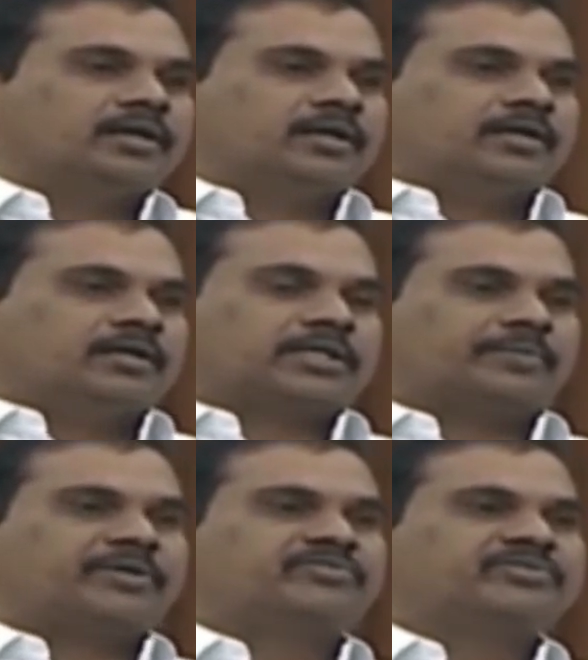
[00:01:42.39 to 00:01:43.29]
సబ్
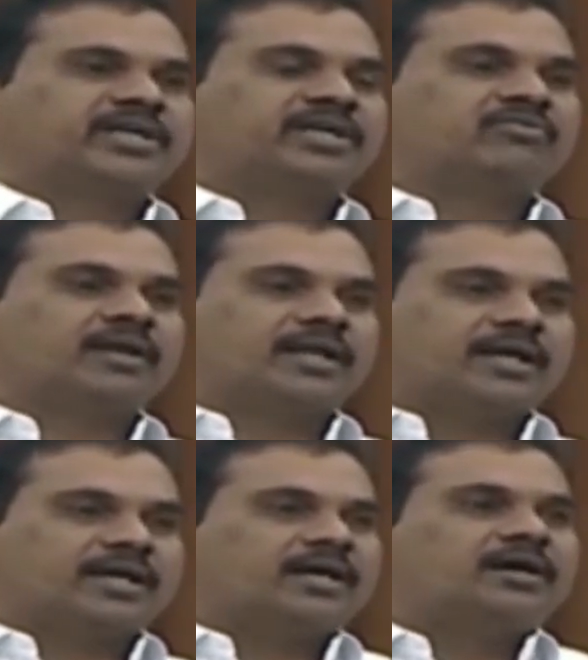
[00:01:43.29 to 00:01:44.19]
డివిజన్ చేయడం వల్ల
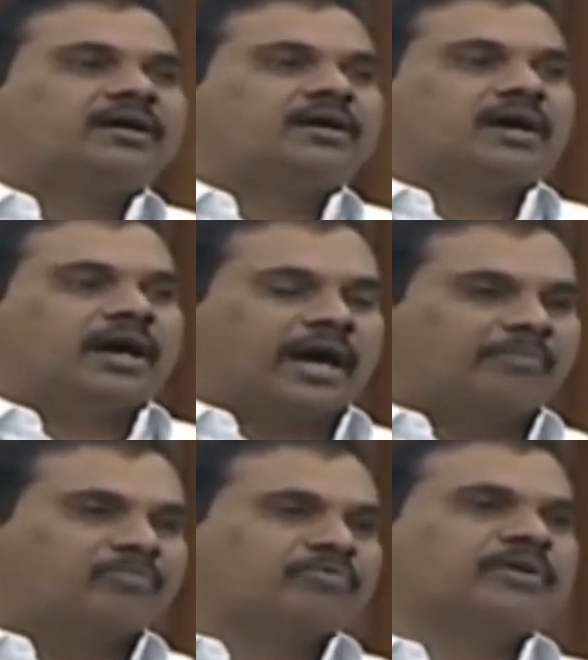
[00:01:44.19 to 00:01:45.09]
ఆ
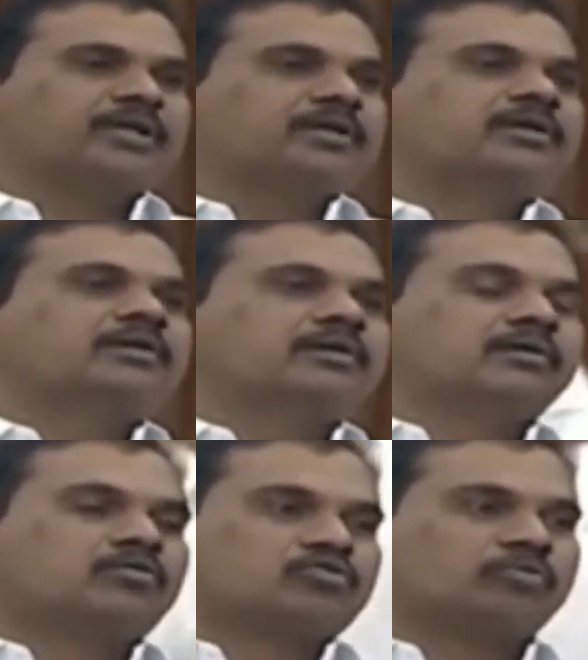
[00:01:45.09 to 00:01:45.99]
భూమి
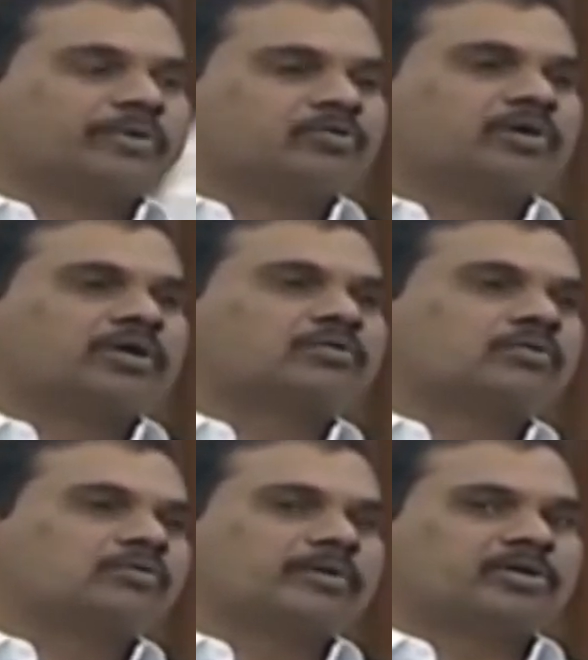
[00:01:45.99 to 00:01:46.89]
కుదువ పెట్టుకోవడానికో
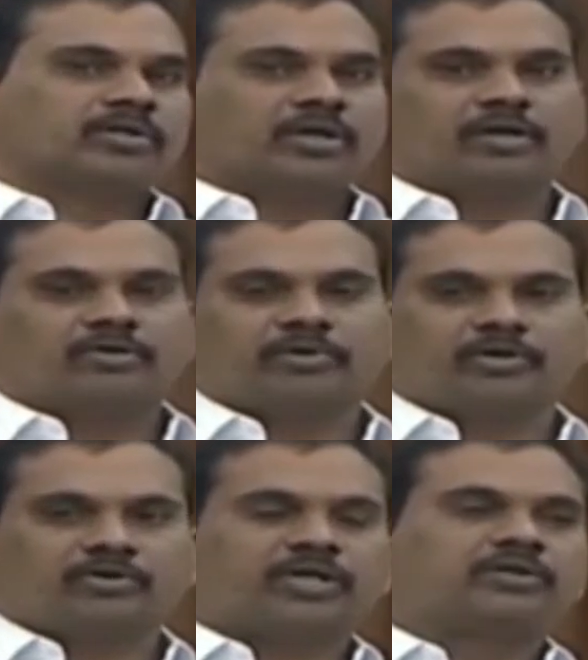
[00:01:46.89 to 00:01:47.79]
మరొక రకంగానో మరొక
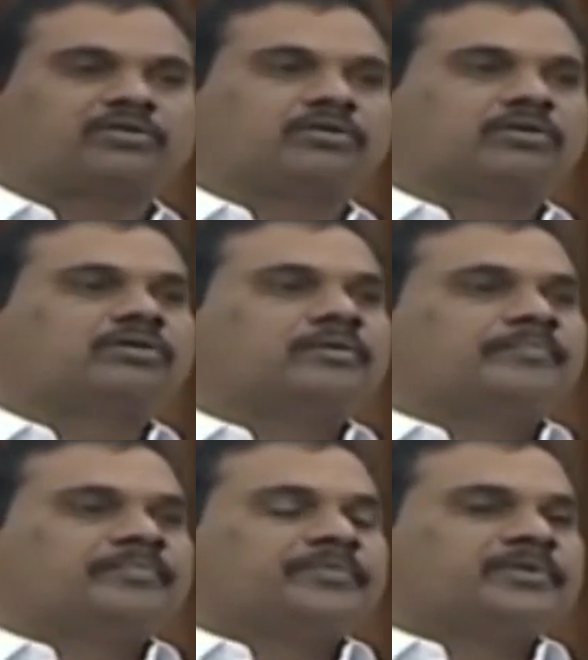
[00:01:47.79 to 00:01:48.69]
రకంగానో
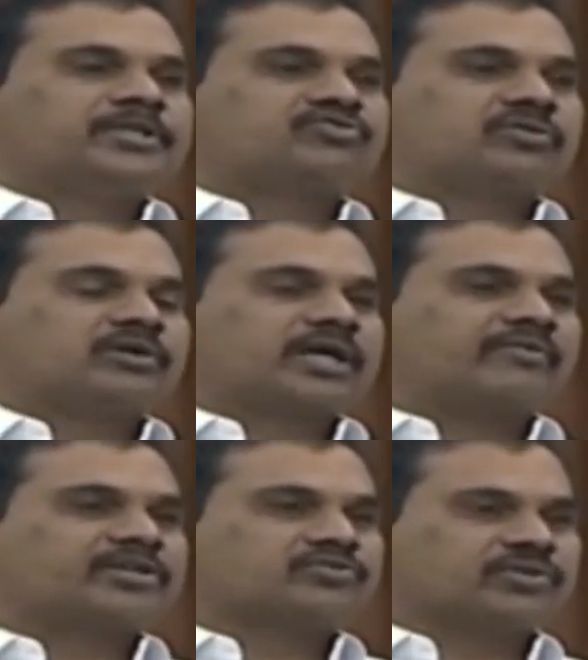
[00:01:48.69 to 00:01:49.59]
చేసుకోవడానికి
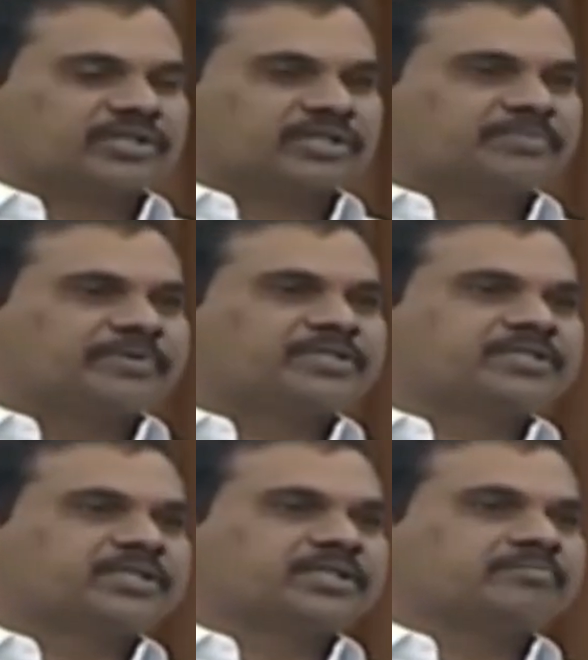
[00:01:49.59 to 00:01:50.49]
అవకాశం ఉంటుందని చెప్పేసి
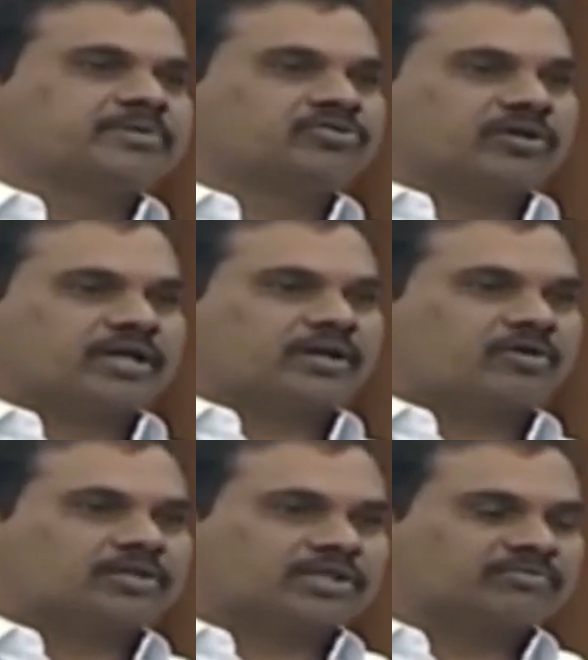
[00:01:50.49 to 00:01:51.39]
మీ ద్వారా
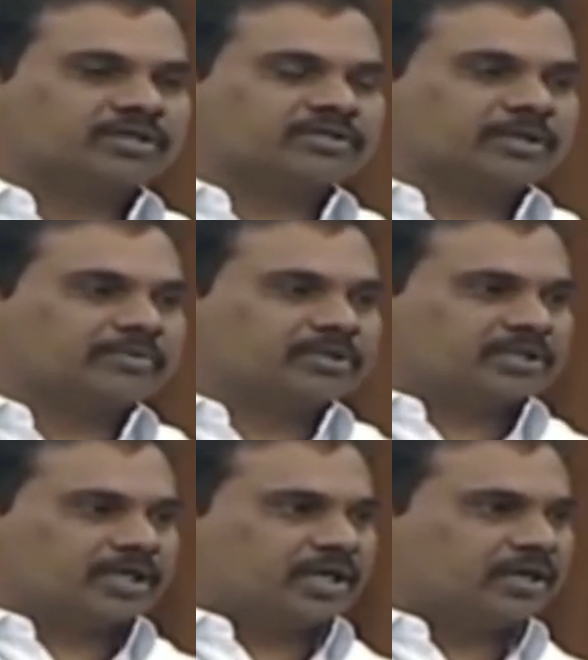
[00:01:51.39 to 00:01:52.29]
కోరుతా ఉన్నాను సంబంధిత
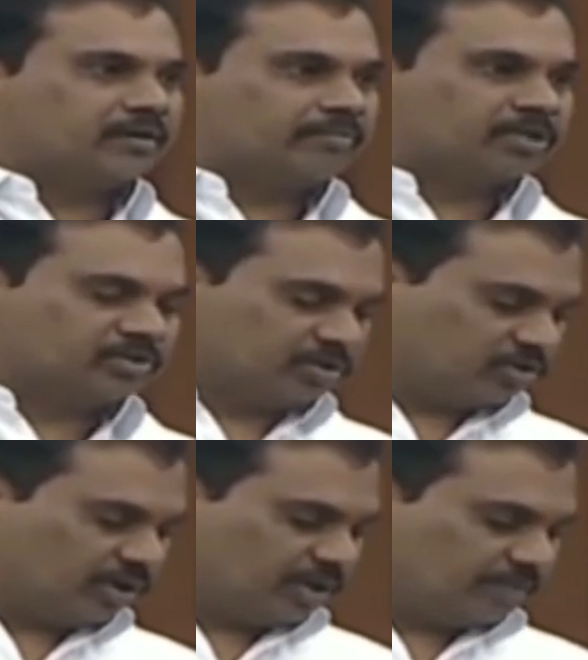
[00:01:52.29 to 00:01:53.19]

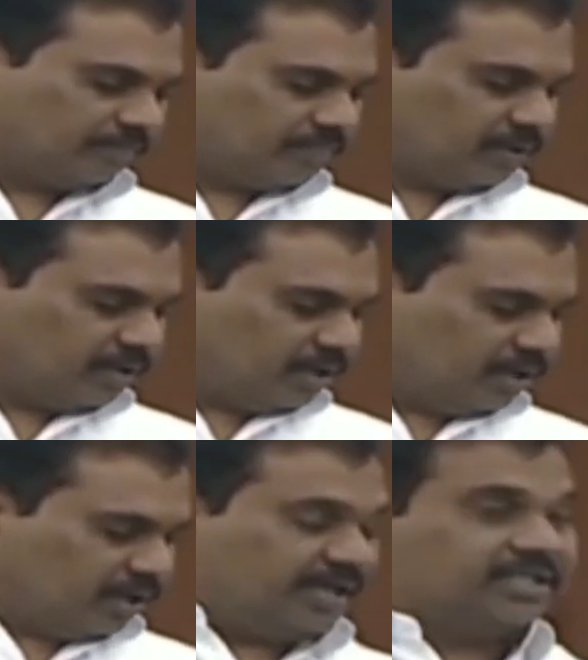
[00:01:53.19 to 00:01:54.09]
మంత్రివర్యుల్ని
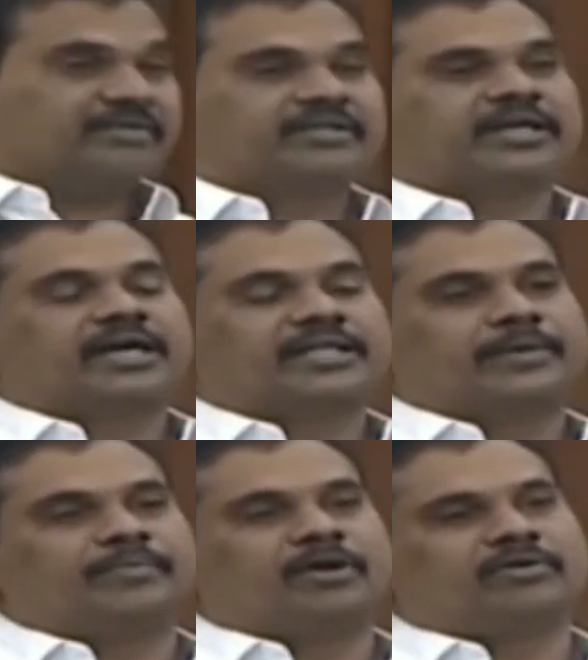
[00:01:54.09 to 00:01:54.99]
అదేవిధంగా అదే
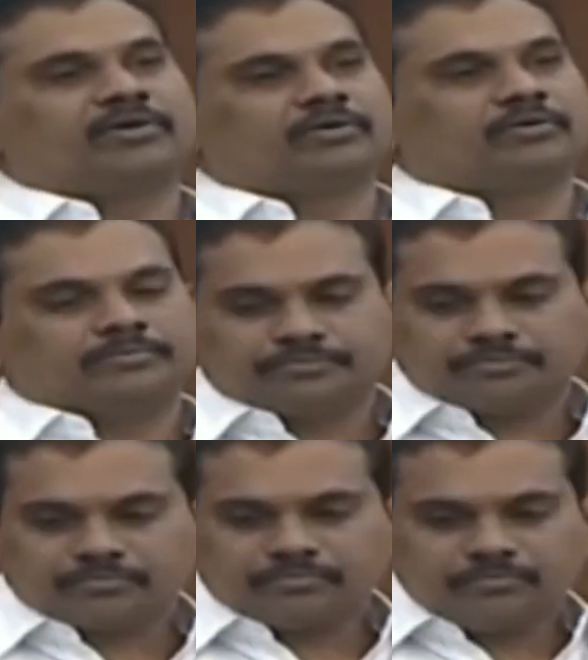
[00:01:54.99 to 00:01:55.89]
పోలవరం
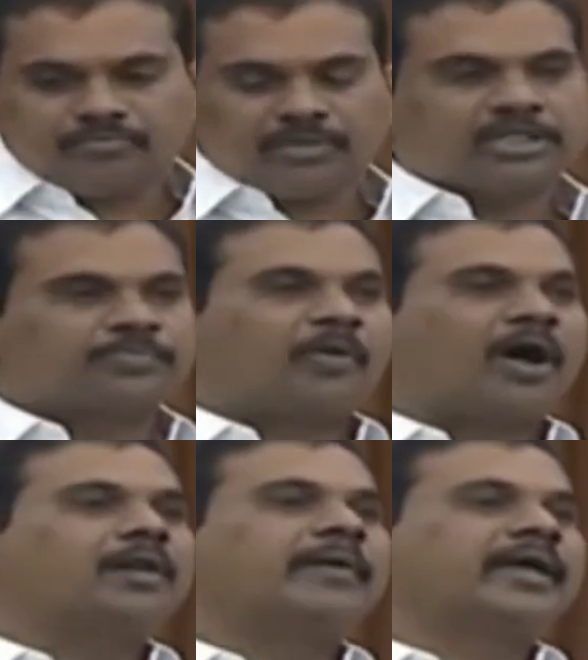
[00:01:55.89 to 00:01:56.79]

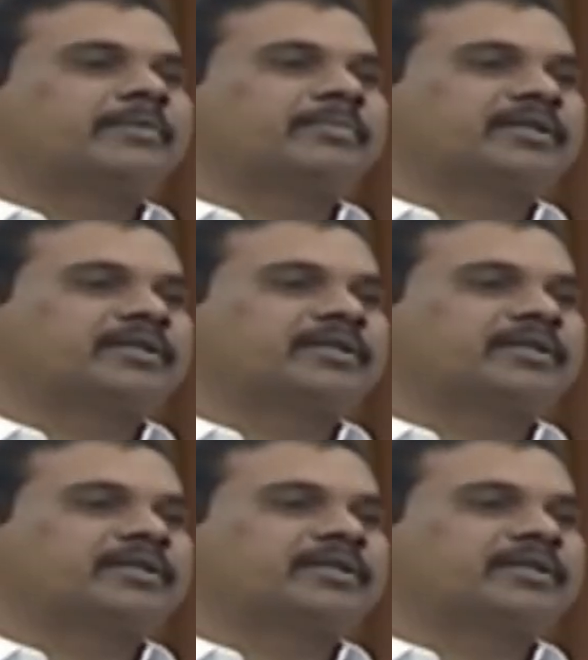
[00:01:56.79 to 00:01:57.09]
స్పాయిల్ బ్యాంక్ మీద